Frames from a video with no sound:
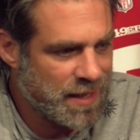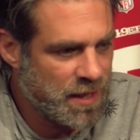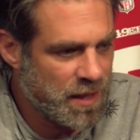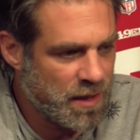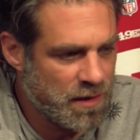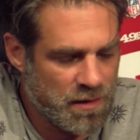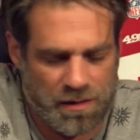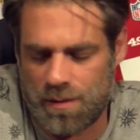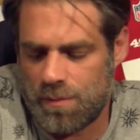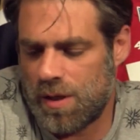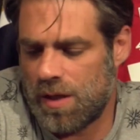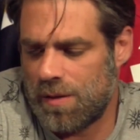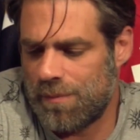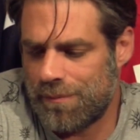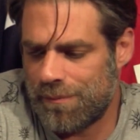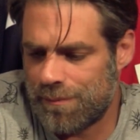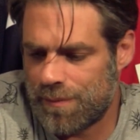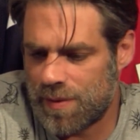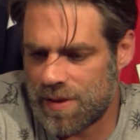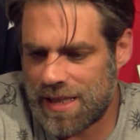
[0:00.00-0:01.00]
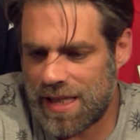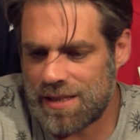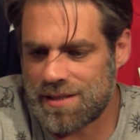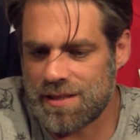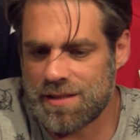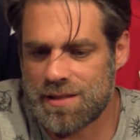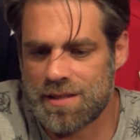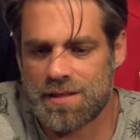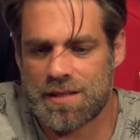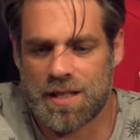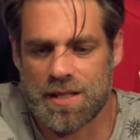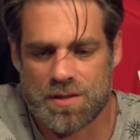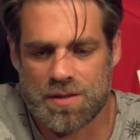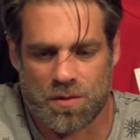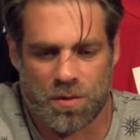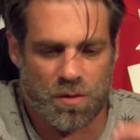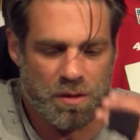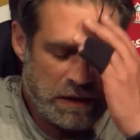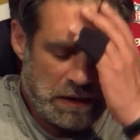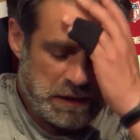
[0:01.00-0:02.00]
ändern, aber bis jetzt ist es halt
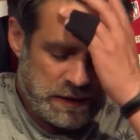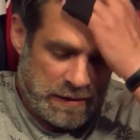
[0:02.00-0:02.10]
so,